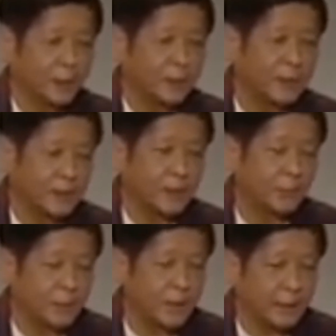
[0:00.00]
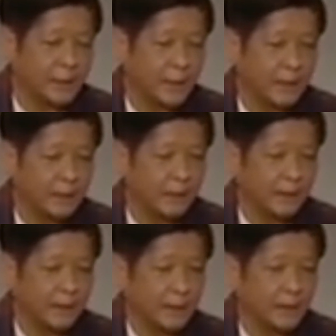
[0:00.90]
because eh, they, they,
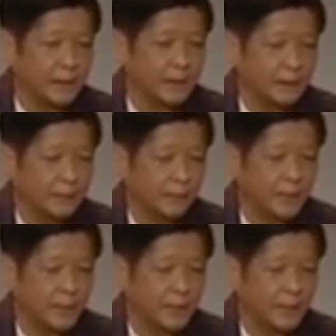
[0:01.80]
they, uh, the,